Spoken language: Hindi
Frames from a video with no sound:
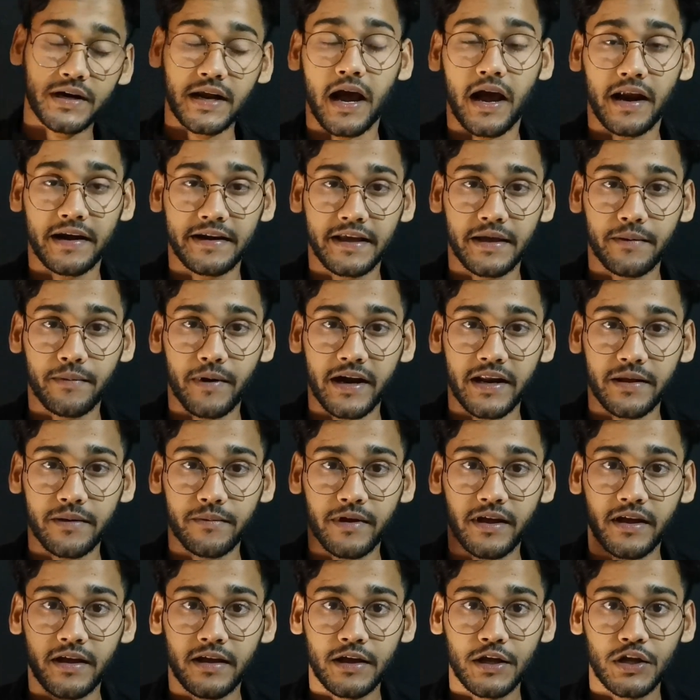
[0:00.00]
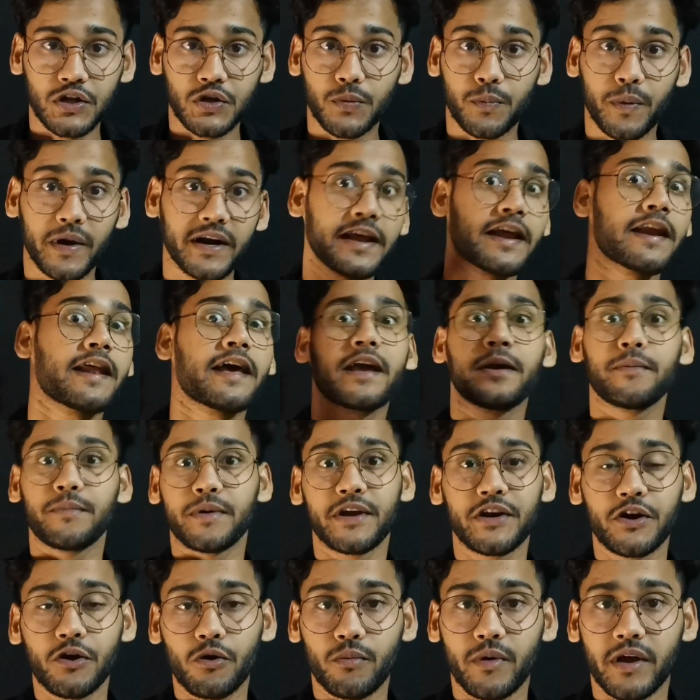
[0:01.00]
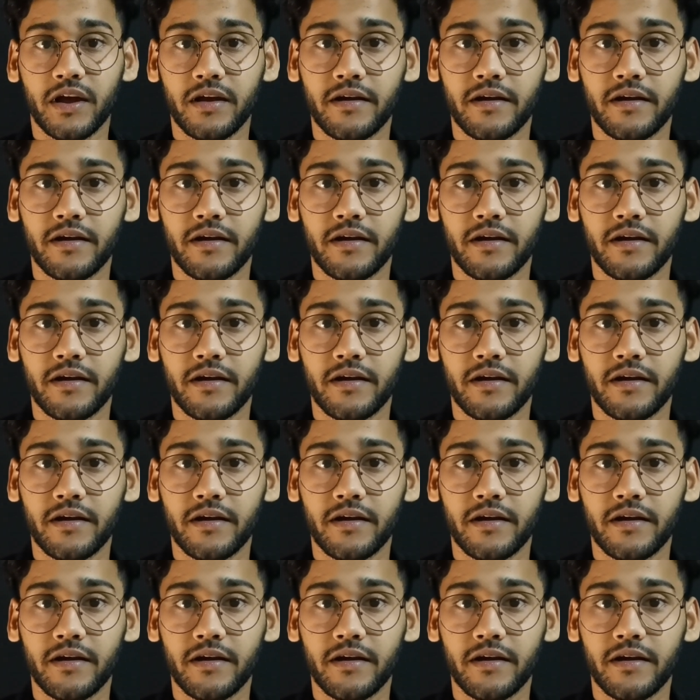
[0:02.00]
पठान के बारे में तो बने रहे वीडियो